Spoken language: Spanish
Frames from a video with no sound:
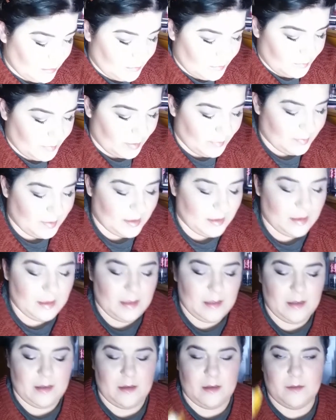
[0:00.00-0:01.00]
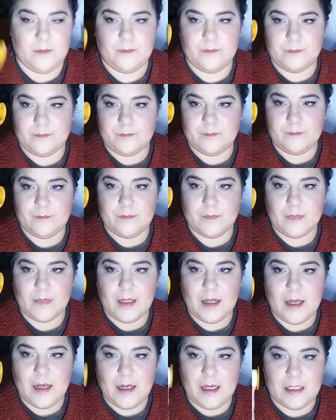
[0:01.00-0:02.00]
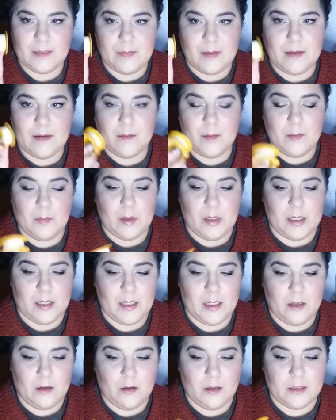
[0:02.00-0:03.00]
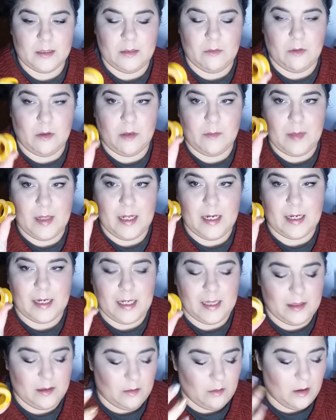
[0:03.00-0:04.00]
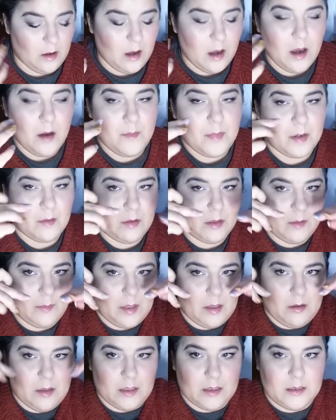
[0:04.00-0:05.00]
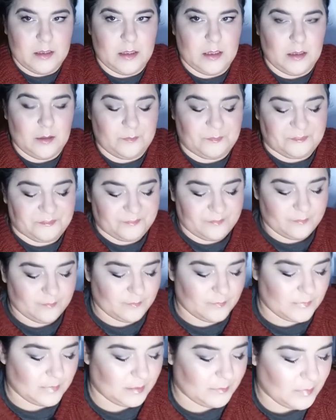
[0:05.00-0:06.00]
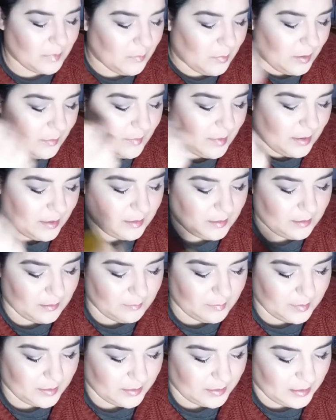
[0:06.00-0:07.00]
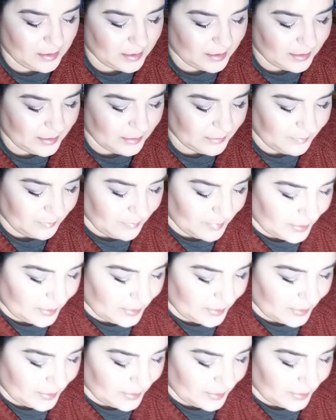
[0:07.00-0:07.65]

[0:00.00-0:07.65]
tengo papel... Eh, espadra papel que es el único que me da la reacción. Para cuando me hago así, para ponerme ahí, hacer las rayas